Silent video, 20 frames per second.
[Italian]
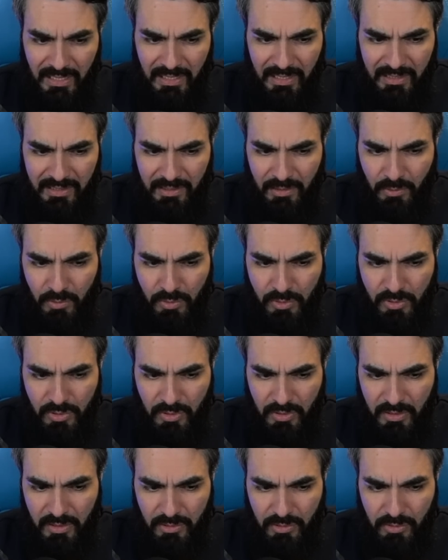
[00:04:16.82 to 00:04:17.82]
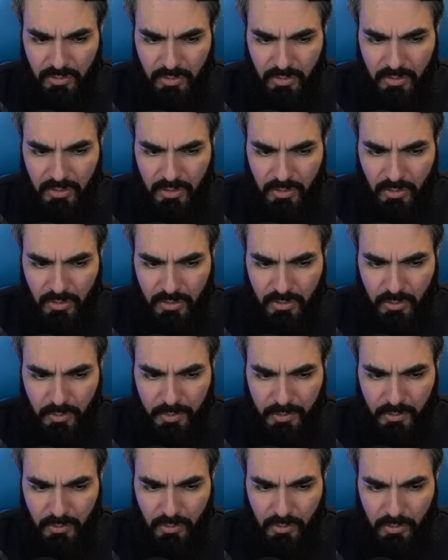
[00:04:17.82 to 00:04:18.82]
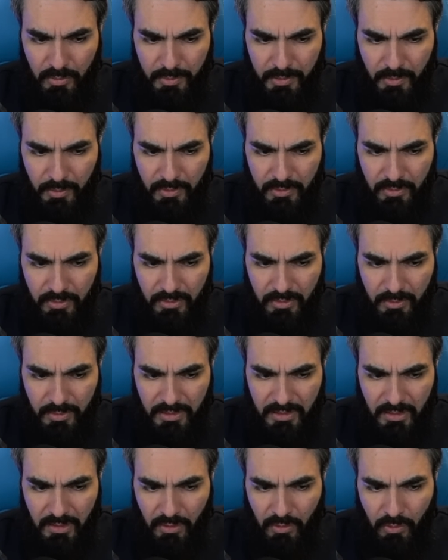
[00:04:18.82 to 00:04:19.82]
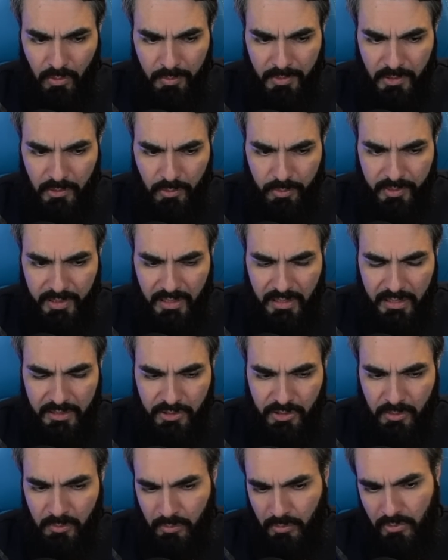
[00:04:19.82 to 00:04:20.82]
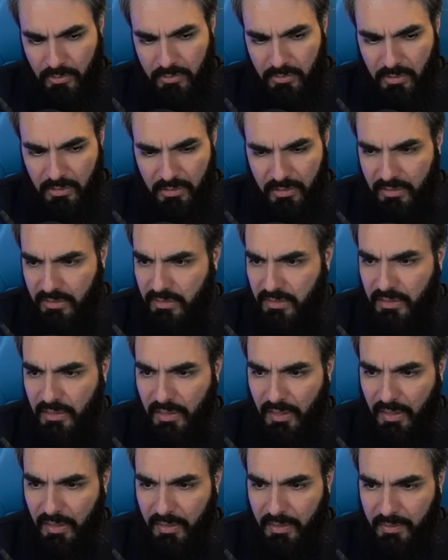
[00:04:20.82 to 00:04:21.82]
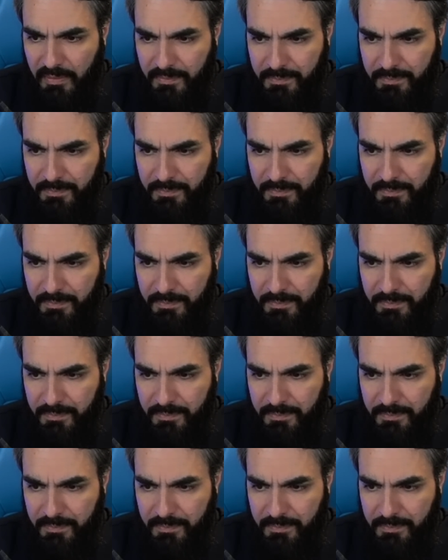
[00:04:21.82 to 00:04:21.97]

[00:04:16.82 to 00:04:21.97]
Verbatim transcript: La traduzione dei sottotitoli, soprattutto per quanto riguarda le onomatopee, lascia molto a desiderare. Eh.